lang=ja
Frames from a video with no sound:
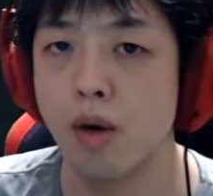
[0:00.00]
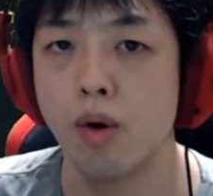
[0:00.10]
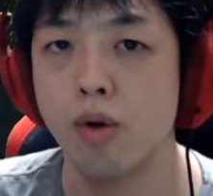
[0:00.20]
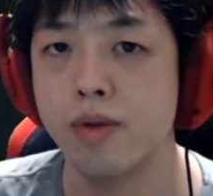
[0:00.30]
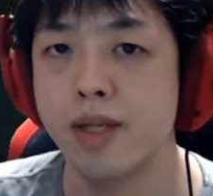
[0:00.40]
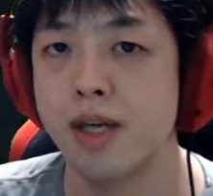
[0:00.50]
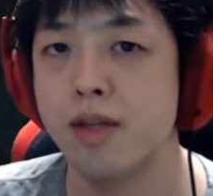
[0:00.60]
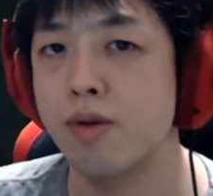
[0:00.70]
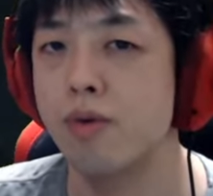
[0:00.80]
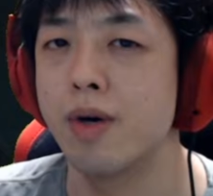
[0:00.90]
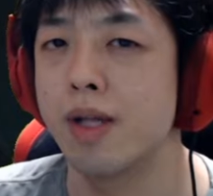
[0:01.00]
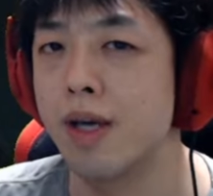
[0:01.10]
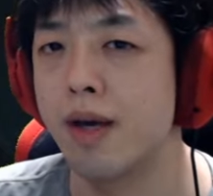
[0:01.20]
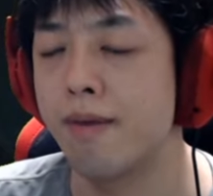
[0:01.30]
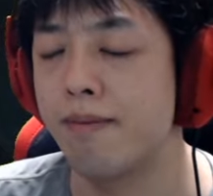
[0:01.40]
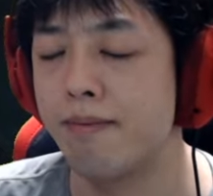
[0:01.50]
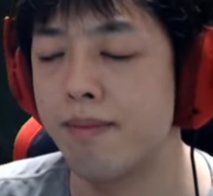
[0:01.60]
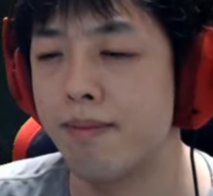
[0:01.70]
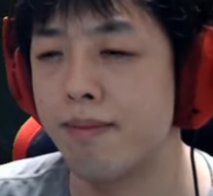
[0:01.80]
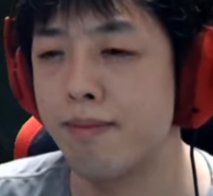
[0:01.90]
恩田さんの方はね、
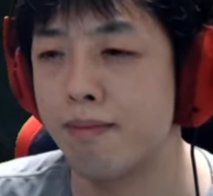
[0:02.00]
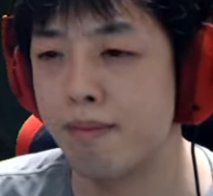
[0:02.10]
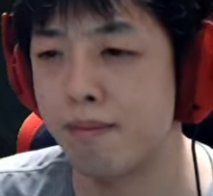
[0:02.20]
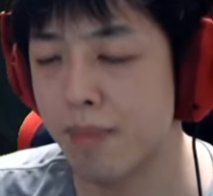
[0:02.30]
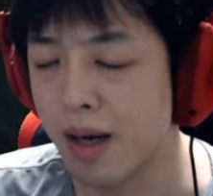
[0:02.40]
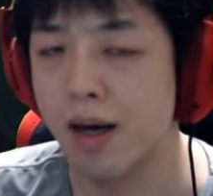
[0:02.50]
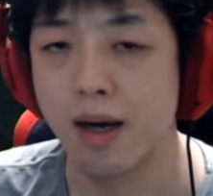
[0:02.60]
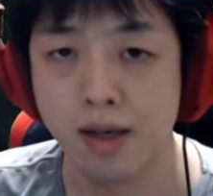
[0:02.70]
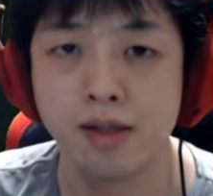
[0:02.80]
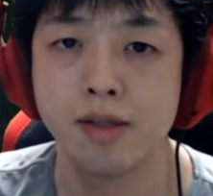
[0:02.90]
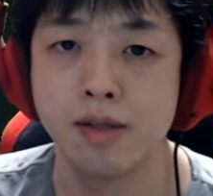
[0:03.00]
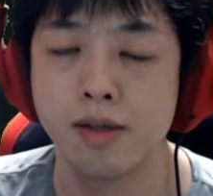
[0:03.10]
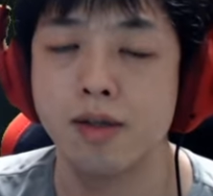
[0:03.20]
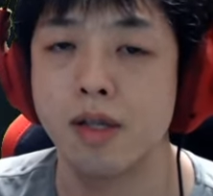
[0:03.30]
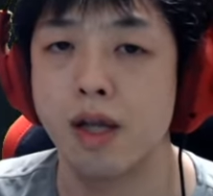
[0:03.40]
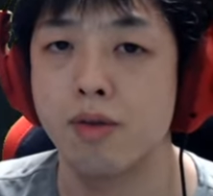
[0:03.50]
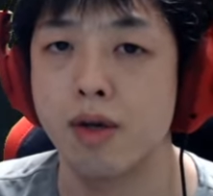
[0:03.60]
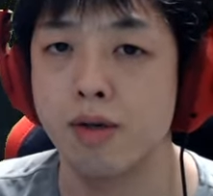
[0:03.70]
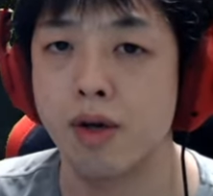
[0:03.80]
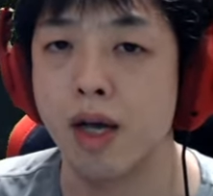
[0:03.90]
まあ、うん、なんとな
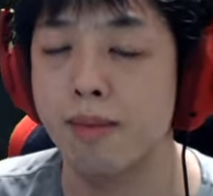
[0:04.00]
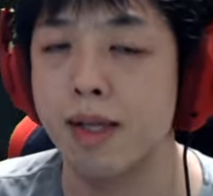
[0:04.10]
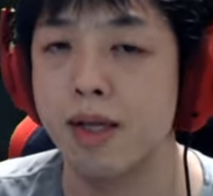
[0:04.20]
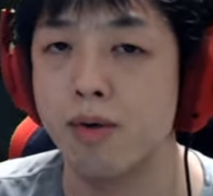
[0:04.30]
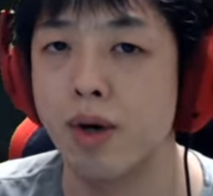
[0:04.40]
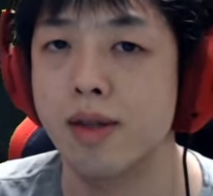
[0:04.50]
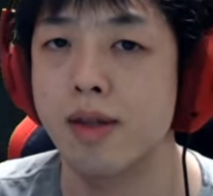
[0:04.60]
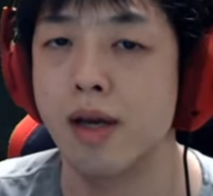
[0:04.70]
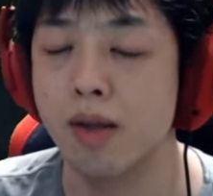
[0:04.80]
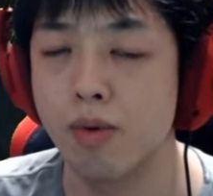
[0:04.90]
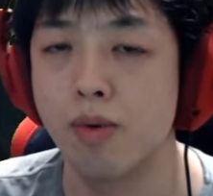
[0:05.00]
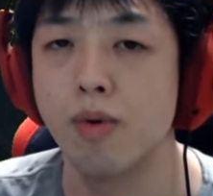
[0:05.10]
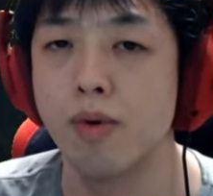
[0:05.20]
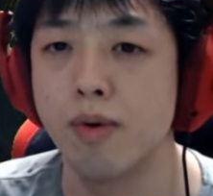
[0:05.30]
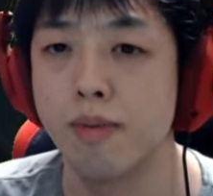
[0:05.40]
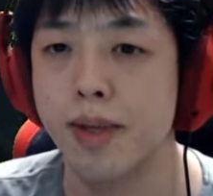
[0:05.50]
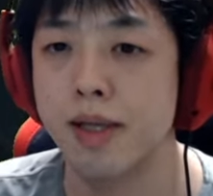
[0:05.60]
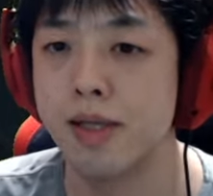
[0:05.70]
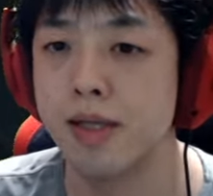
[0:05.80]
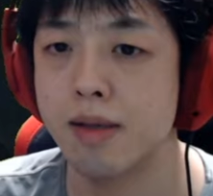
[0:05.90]
く早めに終わったけど、宮
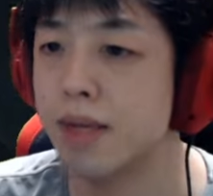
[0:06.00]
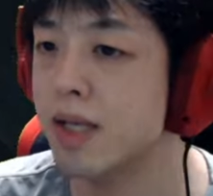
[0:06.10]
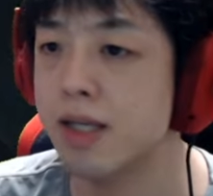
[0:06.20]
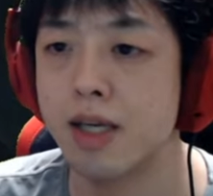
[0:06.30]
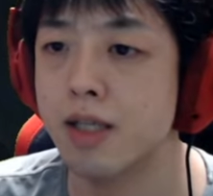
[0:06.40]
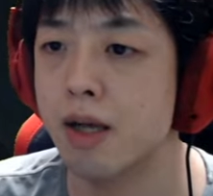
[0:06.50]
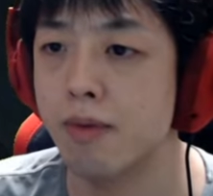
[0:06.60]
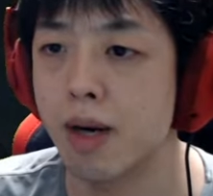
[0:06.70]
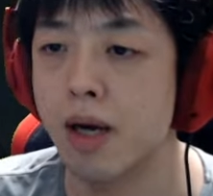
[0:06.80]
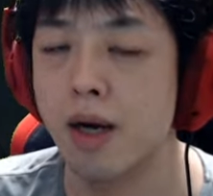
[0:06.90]
田、宮田さんじゃないわ。